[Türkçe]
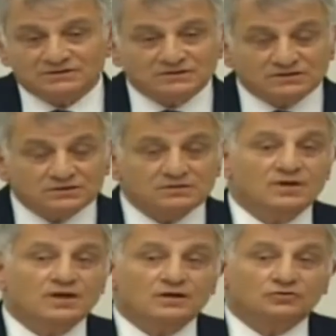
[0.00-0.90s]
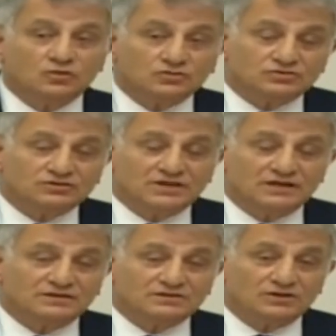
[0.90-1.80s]
sizin doğrusunu
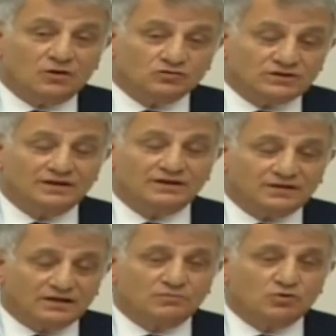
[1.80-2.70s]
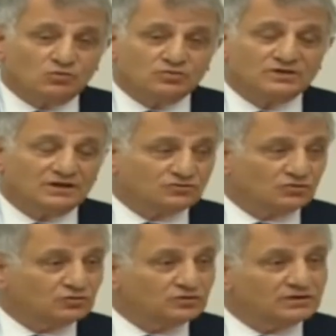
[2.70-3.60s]
isterseniz özellikle 2011'den
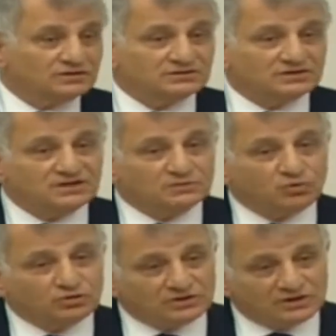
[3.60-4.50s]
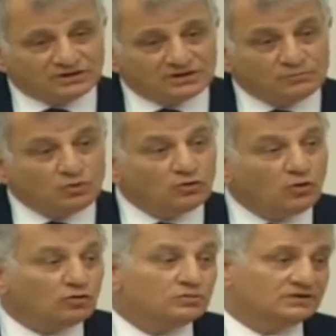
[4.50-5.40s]
sonra uyguladığınız iktisat politikalarıyla böyle
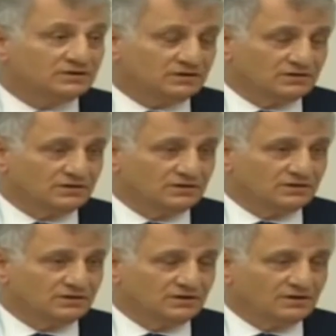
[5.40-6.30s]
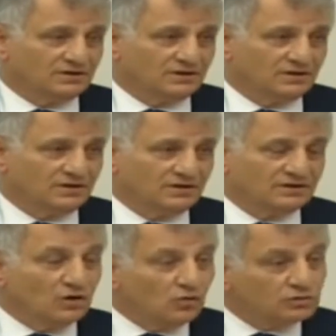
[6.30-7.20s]
olmadı.
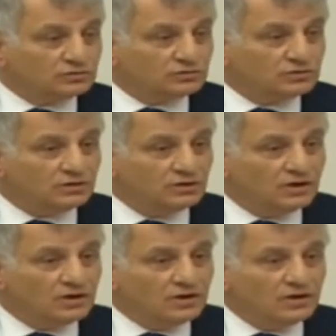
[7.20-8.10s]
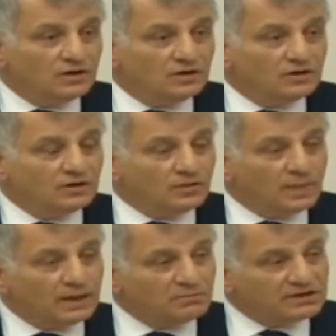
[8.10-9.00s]
Ne oldu?
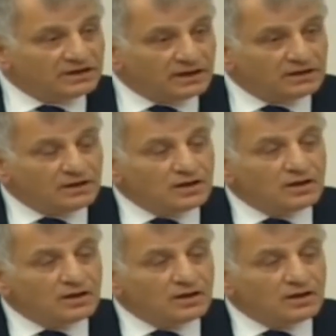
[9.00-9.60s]
Bir kere